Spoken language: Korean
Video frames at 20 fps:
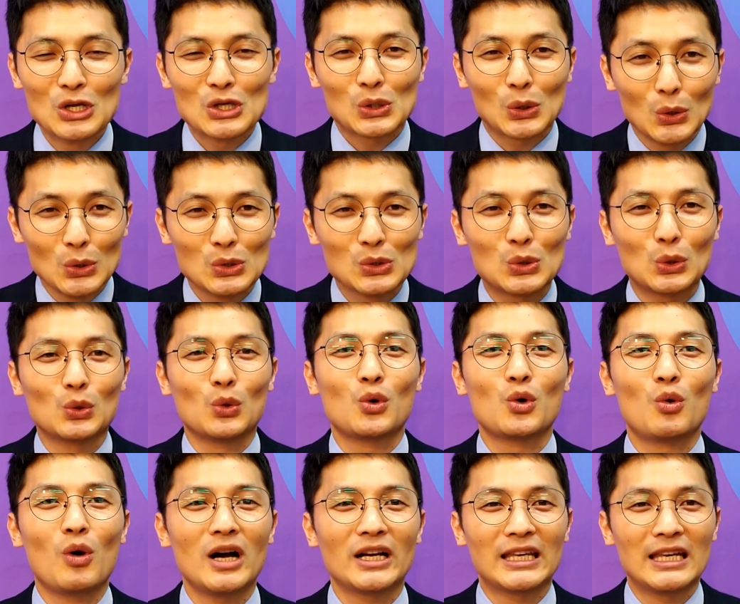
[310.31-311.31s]
손
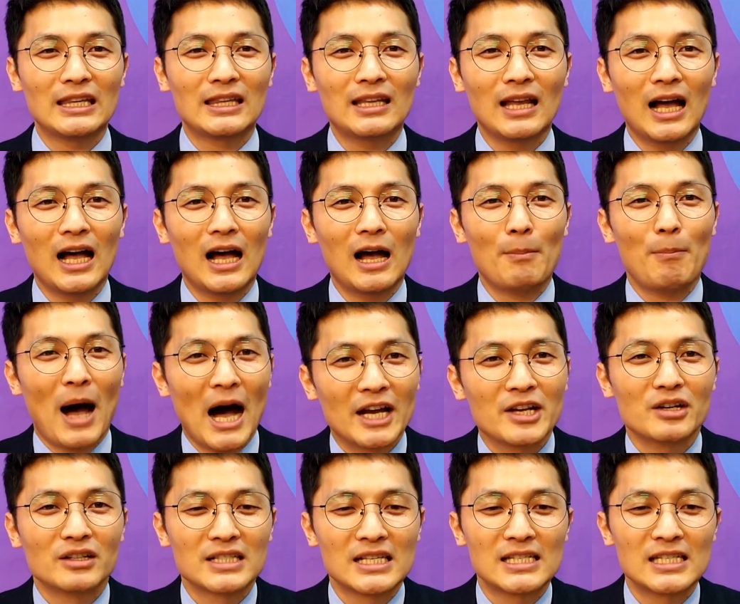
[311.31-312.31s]
소독과 기타
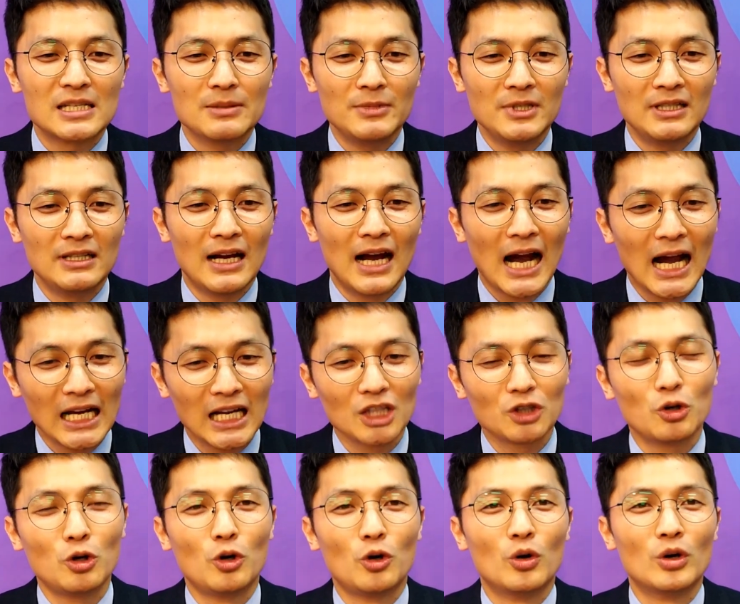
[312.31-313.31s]
방역 지침을
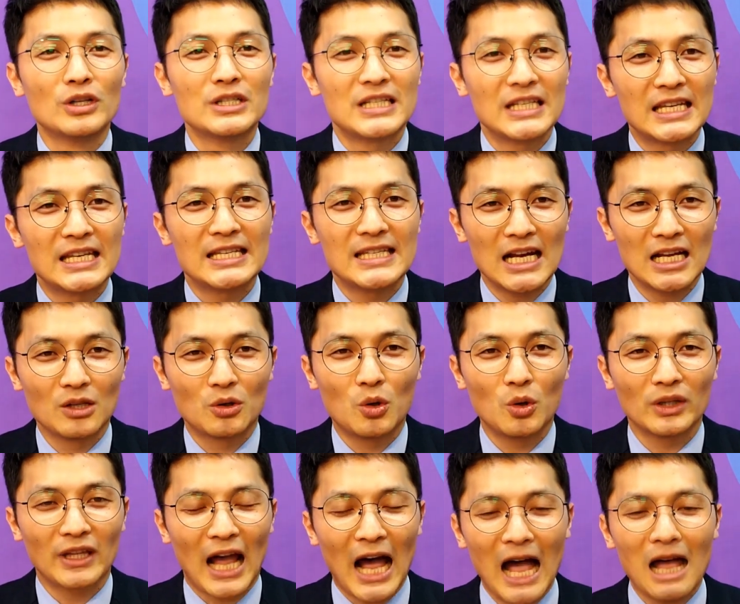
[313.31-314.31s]
하나도 지키지
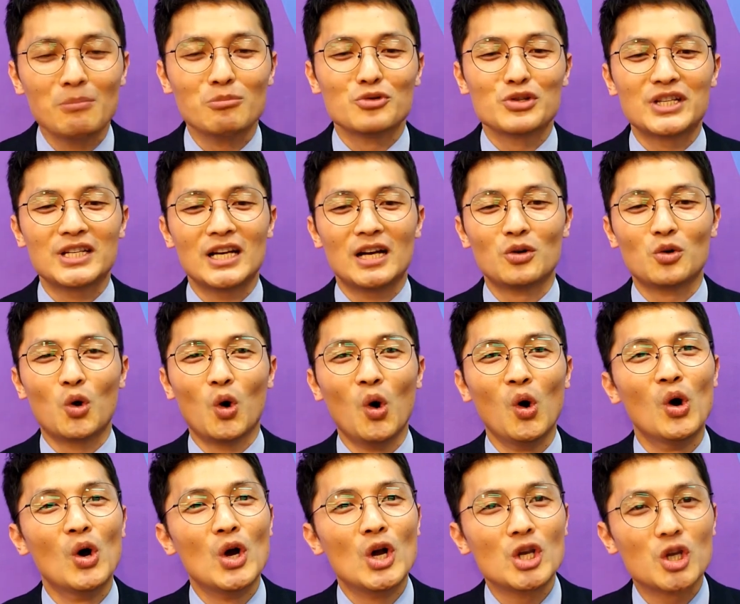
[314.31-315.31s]
않고 다
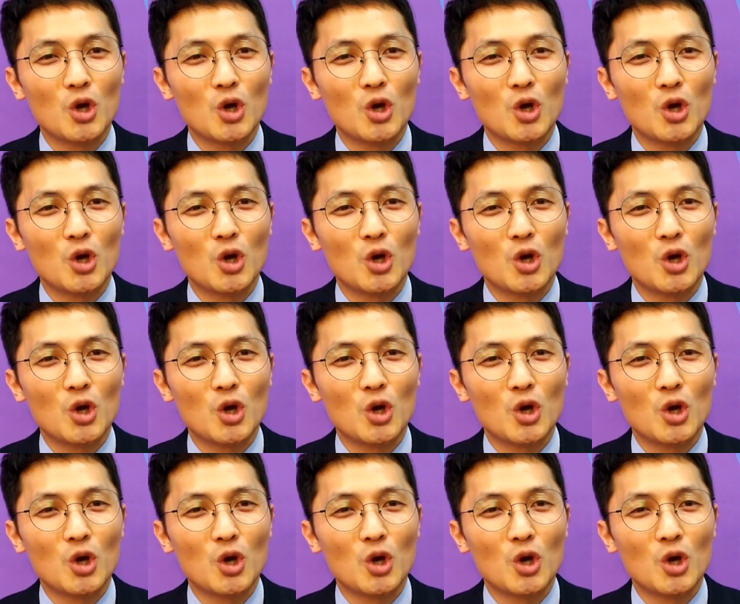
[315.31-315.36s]
무시하고